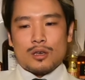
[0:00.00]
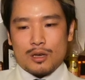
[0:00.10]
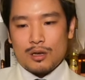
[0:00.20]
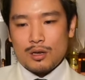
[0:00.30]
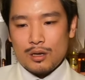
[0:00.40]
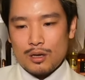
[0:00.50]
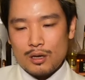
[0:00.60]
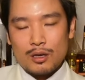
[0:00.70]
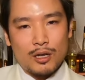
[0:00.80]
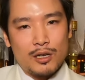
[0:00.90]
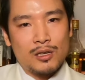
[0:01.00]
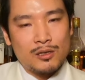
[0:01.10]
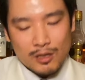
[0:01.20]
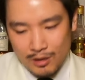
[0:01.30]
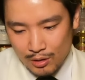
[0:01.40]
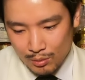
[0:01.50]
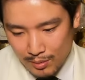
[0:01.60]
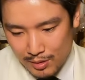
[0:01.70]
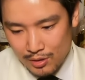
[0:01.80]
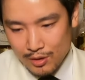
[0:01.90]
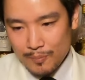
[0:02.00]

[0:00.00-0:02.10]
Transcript: えー、改善していきたいと思います